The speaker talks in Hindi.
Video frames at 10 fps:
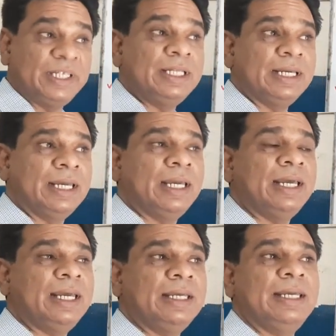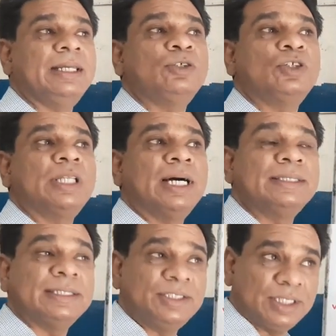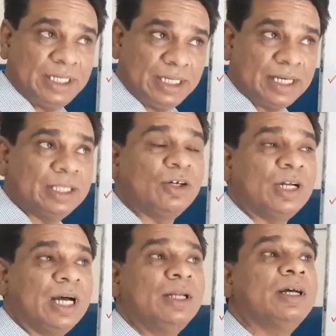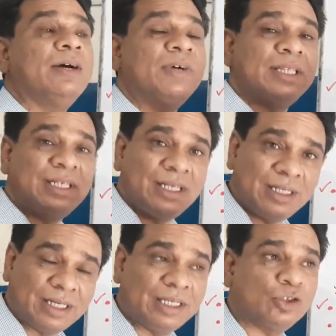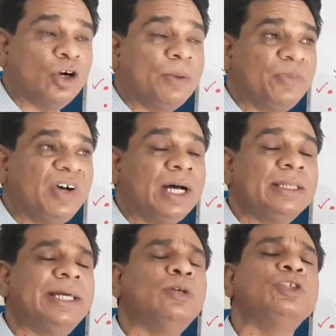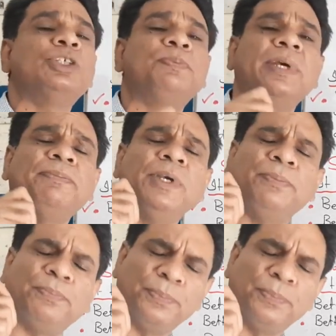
में देखें ये जो था जचगी के दौरान ख़वान की जो अमवात है उस पर भी